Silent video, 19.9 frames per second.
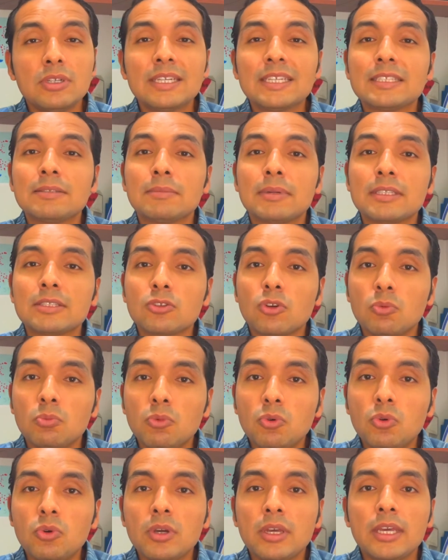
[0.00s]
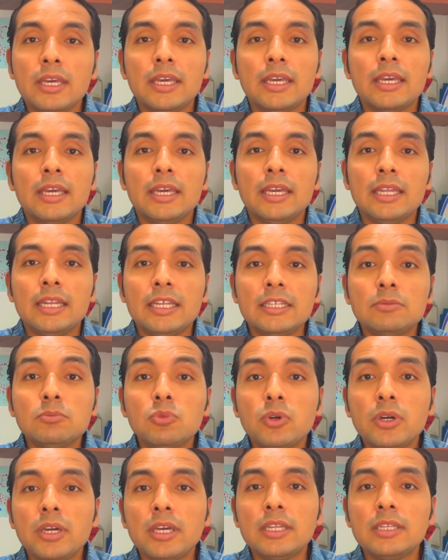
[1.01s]
Es más común en las
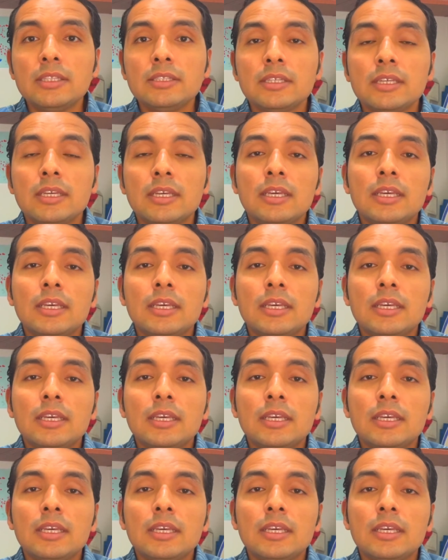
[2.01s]
mujeres